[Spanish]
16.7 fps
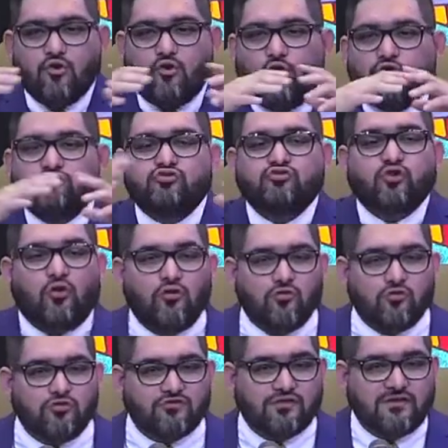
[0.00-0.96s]
con
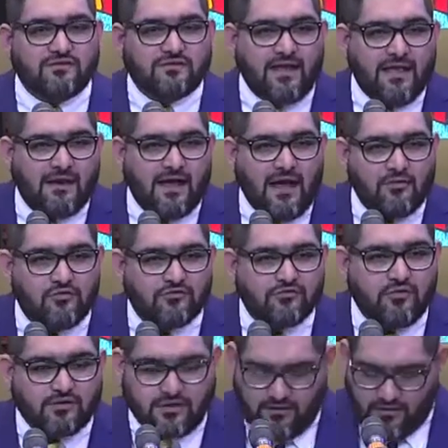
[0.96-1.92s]
todos los que están a
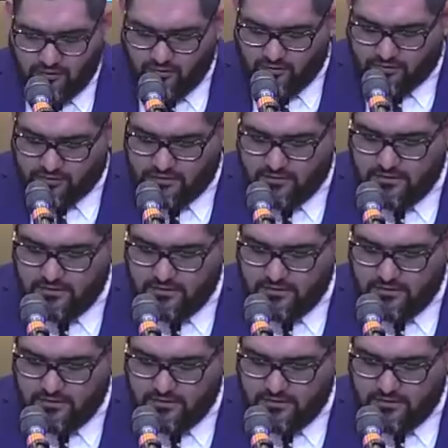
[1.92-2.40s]
nuestro alrededor.